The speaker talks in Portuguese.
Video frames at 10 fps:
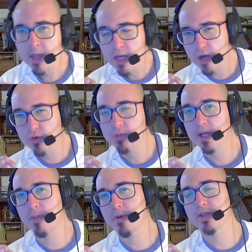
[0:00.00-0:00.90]
E eu vou
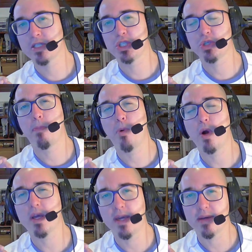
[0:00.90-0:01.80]
explicar para vocês
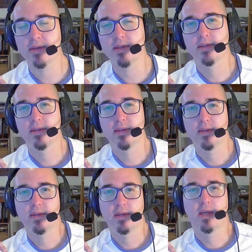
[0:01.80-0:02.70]
por que
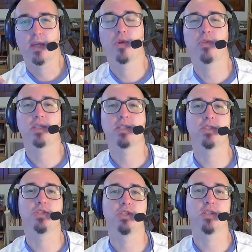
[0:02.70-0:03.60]
que eu
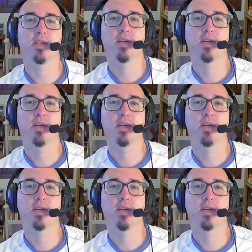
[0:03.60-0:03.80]
decidi